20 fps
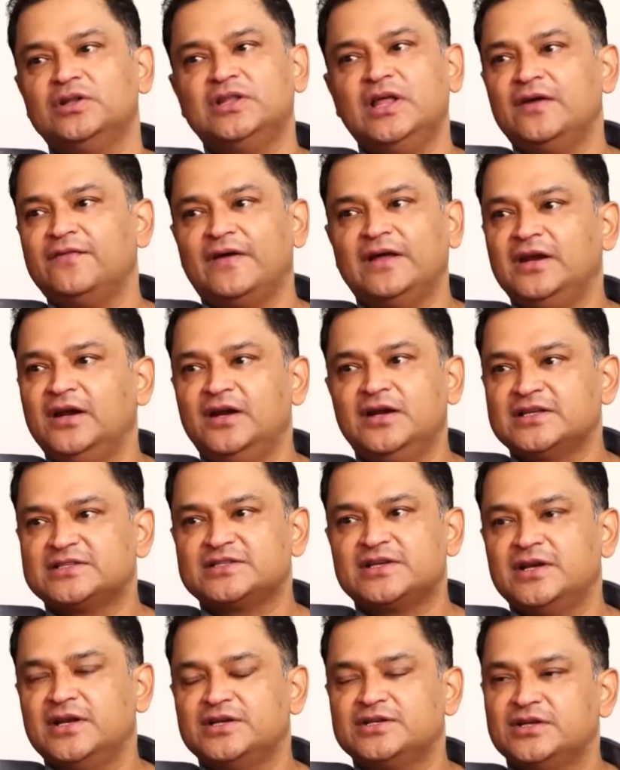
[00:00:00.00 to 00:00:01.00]
इज नॉट देयर फाइनल
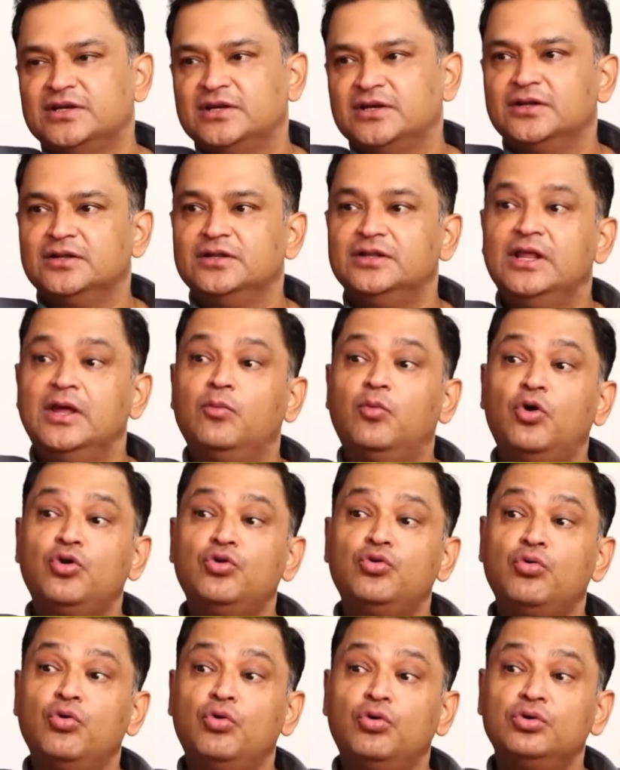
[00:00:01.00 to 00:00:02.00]
डेस्टिनेशन दे
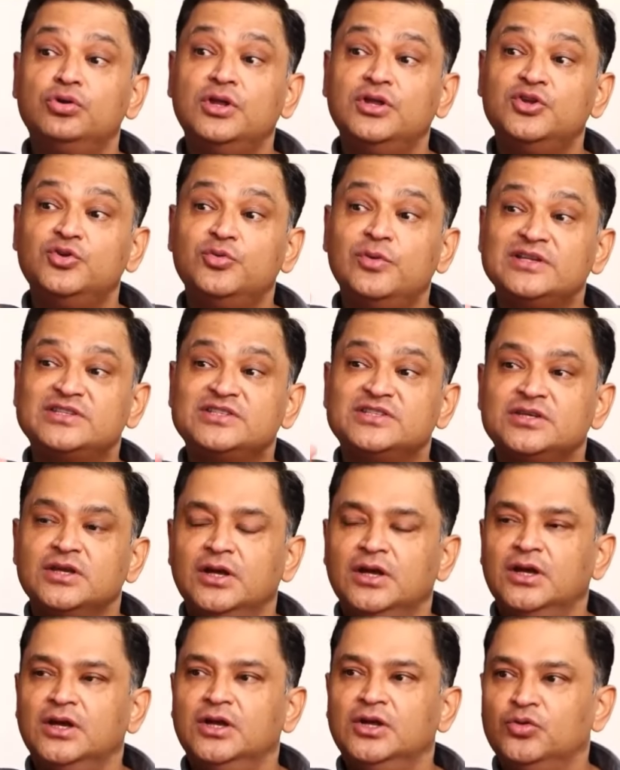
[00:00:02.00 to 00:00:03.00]
वॉन्ट टू गो टू द यूएस
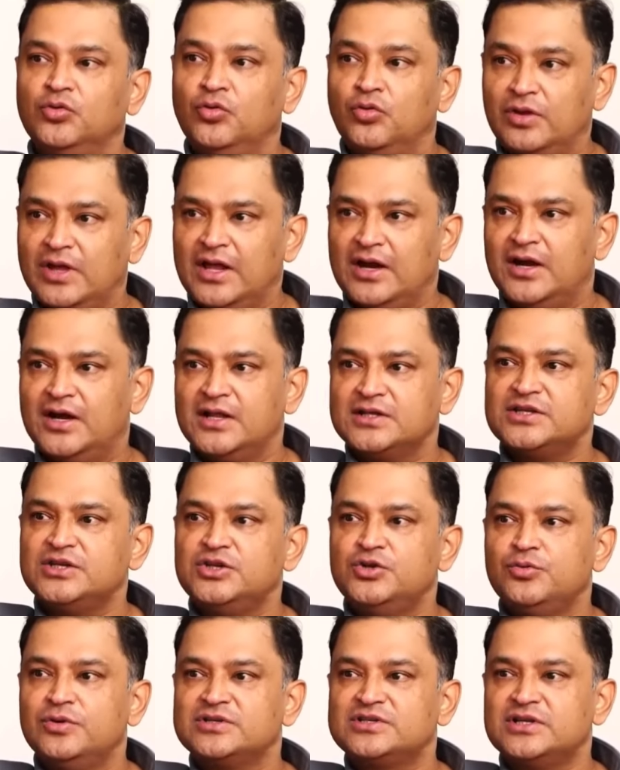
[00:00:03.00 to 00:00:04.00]
वो कनाडा से
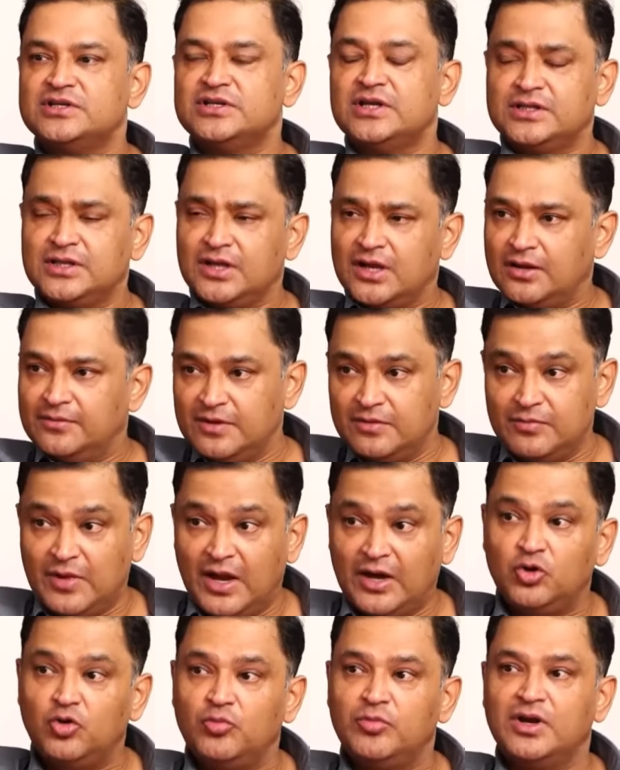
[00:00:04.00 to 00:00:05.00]
यूएस आ जाते हैं कमिंग
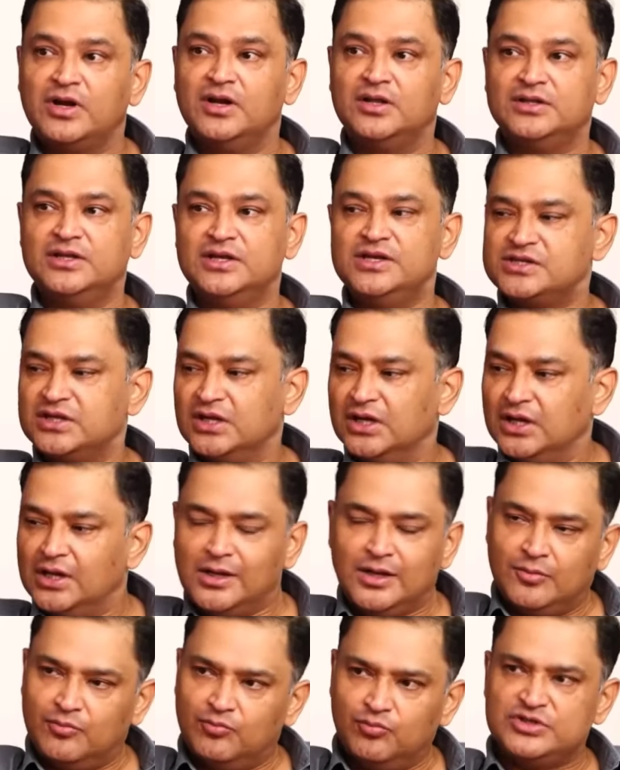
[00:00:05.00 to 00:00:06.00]
बैक टू बांग्लादेश
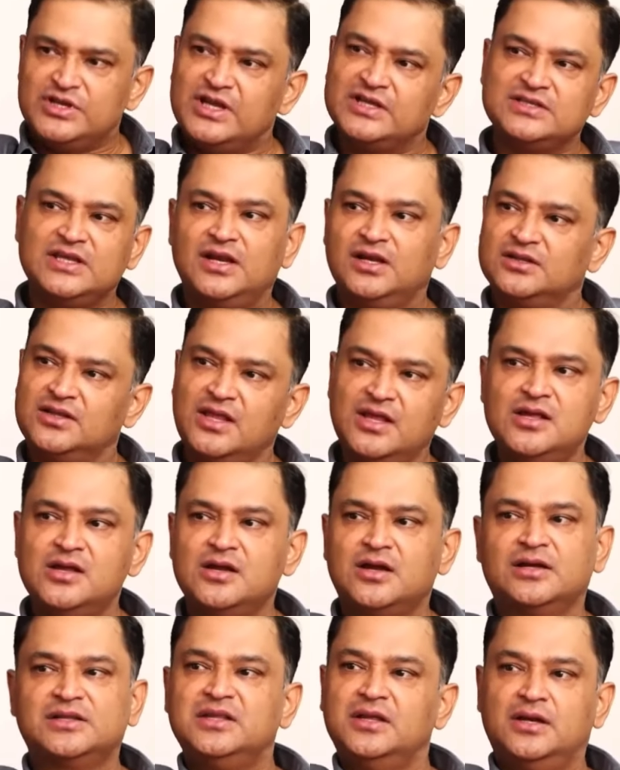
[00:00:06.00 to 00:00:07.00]
मुझे ऐसा लगता है कि
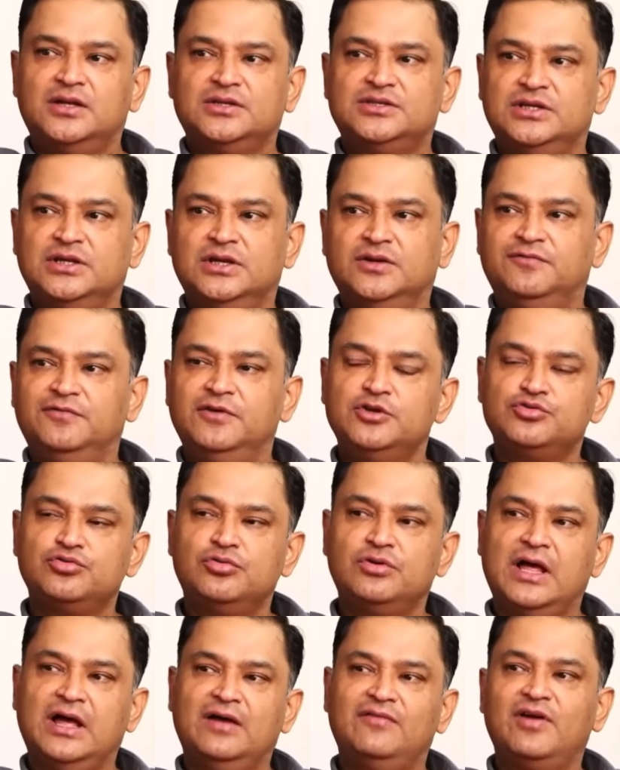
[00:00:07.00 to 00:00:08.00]
कर देना चाहिए वी
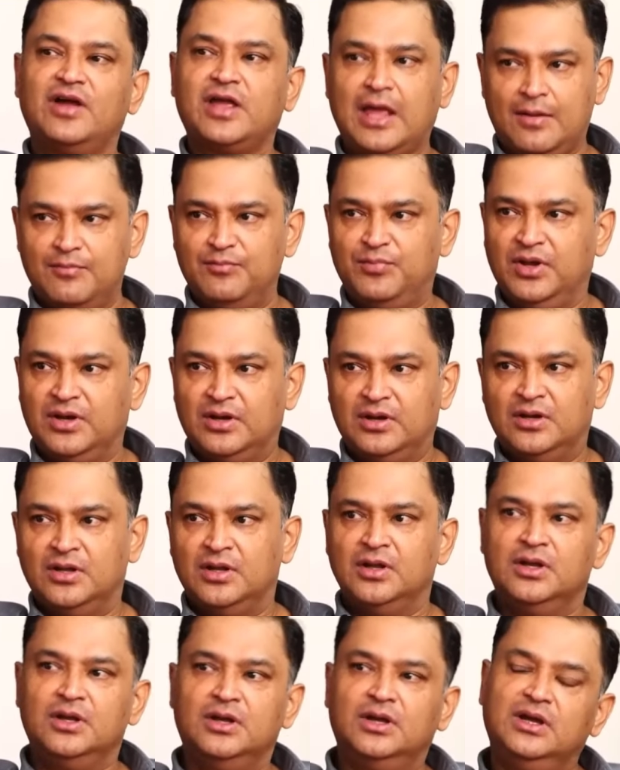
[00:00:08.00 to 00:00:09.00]
शुड हैव अ कैंपेन
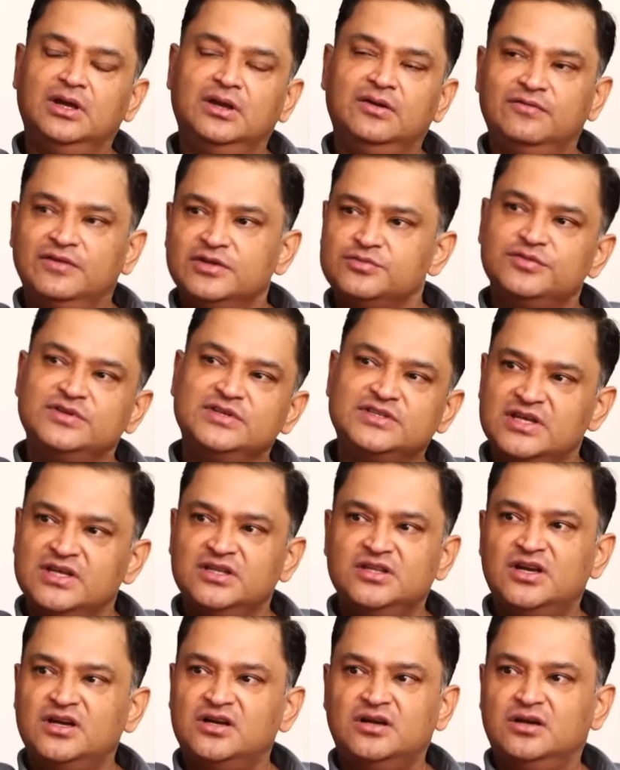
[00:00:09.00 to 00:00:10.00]
इन विच वी से
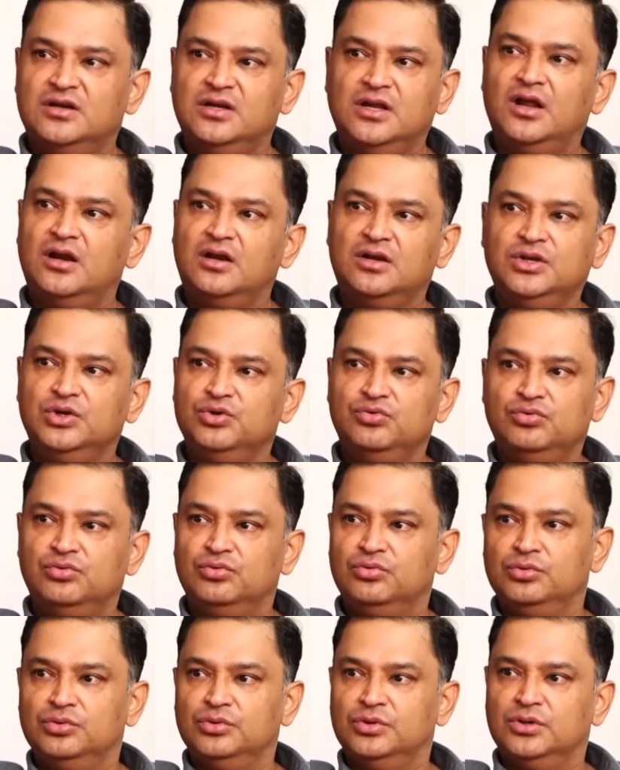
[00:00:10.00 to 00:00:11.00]
दैट यार यू
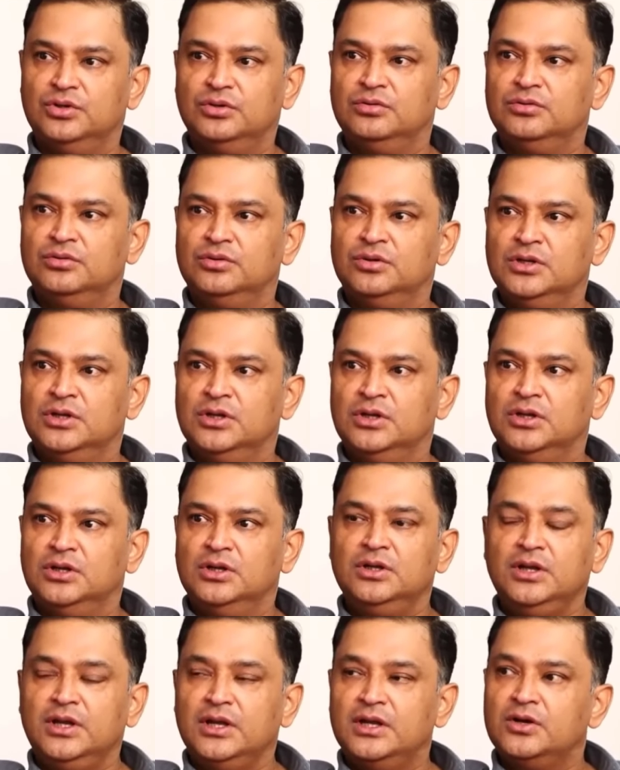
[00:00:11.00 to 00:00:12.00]

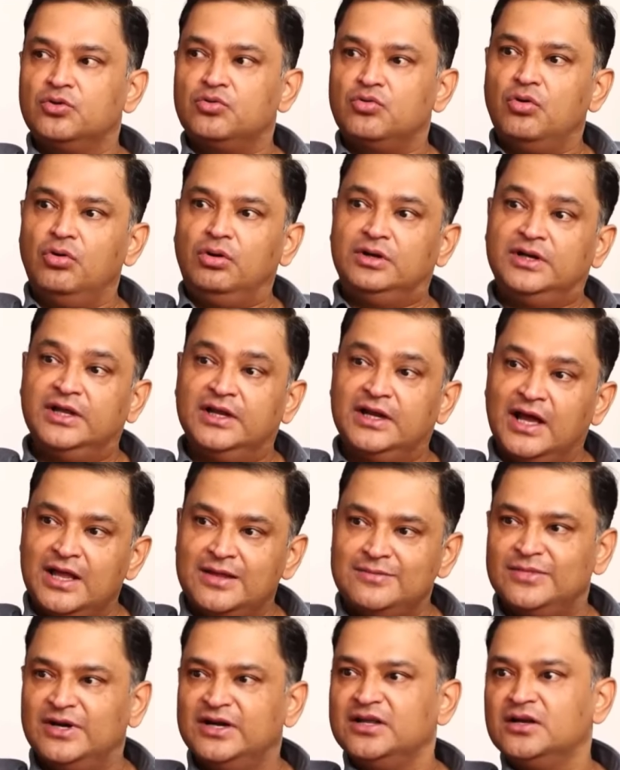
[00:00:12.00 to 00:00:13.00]
uh, इनको
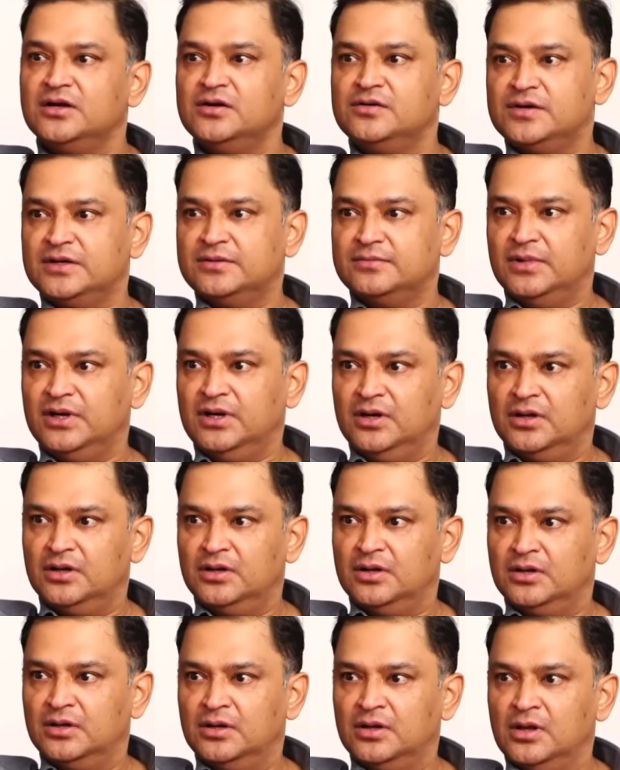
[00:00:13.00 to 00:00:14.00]
डिनाई मेडिकल ट्रीटमेंट
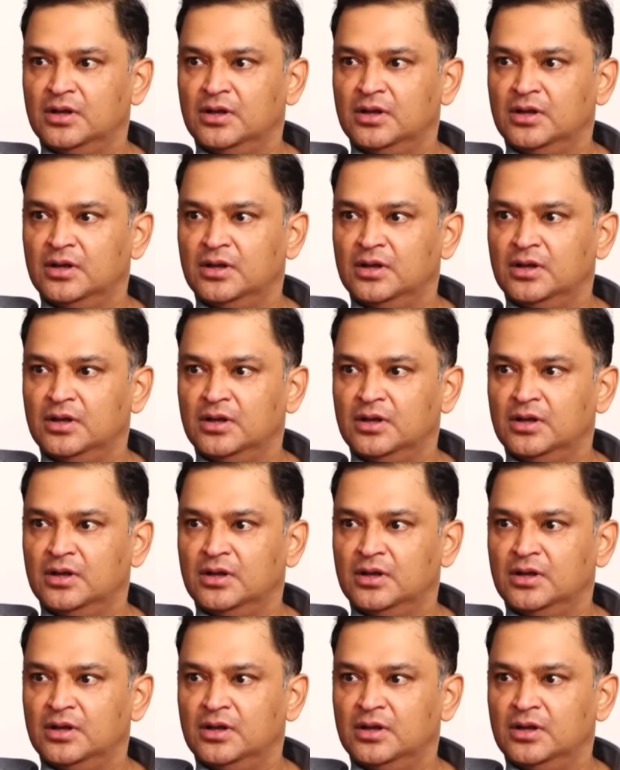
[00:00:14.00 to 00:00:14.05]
